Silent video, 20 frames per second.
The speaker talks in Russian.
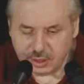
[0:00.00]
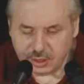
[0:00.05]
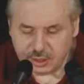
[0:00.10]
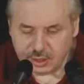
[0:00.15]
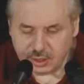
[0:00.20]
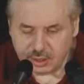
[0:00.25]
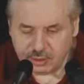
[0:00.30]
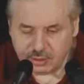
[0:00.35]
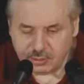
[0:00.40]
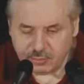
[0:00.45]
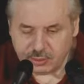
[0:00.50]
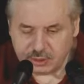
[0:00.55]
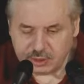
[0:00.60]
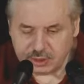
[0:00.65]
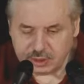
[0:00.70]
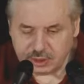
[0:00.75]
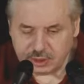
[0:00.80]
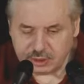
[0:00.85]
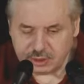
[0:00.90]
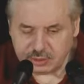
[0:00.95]
э, ну,
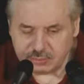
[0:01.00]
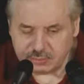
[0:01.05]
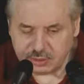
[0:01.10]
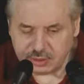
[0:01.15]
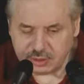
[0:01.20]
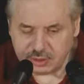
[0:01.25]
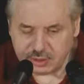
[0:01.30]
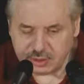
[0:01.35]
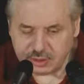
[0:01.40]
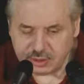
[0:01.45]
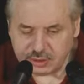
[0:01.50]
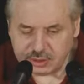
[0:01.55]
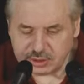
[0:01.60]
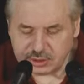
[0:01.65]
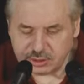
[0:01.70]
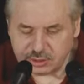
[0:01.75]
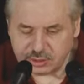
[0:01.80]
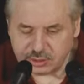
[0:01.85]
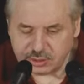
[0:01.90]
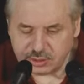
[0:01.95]
плащаница, кажется,
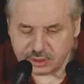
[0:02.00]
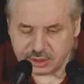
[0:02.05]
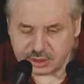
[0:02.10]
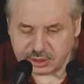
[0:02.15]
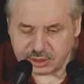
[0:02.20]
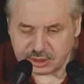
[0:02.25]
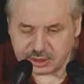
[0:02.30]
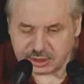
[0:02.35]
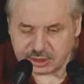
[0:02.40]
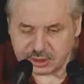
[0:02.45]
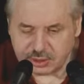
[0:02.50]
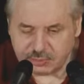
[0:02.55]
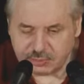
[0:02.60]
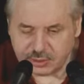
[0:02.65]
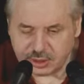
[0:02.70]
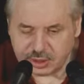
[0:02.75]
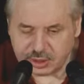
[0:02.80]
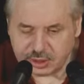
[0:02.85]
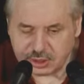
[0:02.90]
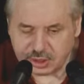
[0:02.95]
то, что есть, это сильно
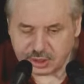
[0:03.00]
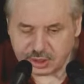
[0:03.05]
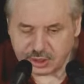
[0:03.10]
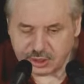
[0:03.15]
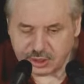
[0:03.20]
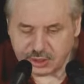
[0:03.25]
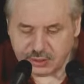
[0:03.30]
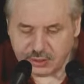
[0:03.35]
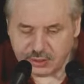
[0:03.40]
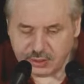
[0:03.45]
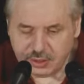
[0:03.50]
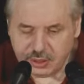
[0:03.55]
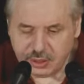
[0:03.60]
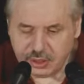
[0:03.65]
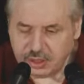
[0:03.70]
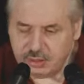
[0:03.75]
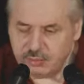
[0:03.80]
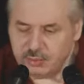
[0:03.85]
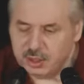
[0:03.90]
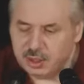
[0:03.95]
принадлежало
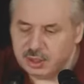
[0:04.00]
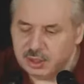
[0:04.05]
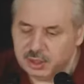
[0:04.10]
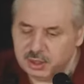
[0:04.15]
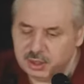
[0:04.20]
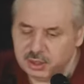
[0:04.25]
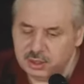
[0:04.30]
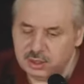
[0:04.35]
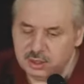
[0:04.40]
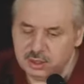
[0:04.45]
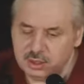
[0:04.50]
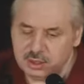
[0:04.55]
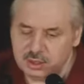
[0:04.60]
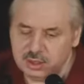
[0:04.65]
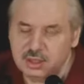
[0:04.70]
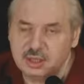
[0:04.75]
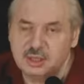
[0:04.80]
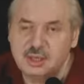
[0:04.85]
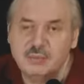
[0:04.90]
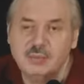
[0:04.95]
именно
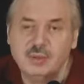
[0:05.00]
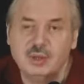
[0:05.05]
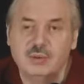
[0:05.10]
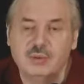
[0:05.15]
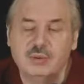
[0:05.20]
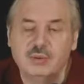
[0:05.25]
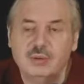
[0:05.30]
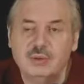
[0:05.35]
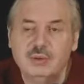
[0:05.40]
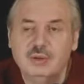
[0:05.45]
Радомиру,